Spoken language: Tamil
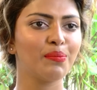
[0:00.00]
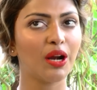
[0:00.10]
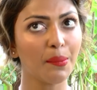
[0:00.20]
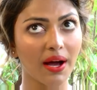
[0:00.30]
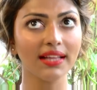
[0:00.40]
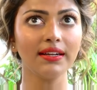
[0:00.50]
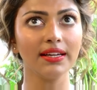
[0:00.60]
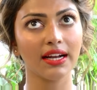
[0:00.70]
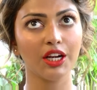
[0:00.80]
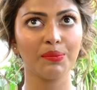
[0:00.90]
படம்
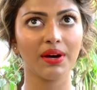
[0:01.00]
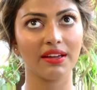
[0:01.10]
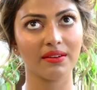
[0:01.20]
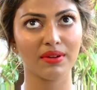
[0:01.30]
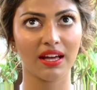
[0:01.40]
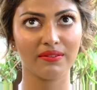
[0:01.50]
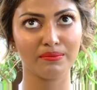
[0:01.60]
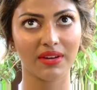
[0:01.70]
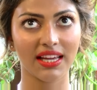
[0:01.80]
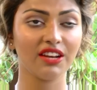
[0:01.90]
பார்த்துட்டு கண்டிப்பா
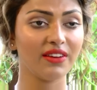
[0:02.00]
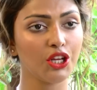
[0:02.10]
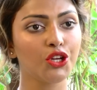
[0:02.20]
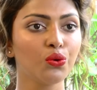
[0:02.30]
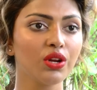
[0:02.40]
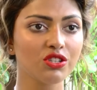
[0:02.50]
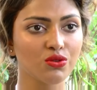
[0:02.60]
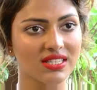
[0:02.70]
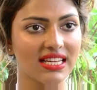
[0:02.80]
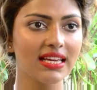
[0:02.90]
ஐ கெட் வெரி கியூரியஸ்
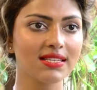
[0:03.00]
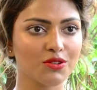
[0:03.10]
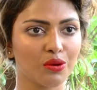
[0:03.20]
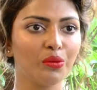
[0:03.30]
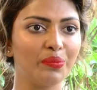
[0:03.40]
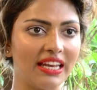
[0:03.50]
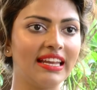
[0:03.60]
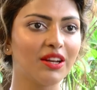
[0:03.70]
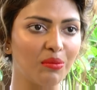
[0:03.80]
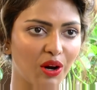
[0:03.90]
டு சீ ஹிஸ்
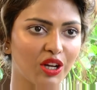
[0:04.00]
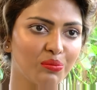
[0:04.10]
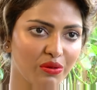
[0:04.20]
ஒப்பீனியன் அபவுட் தி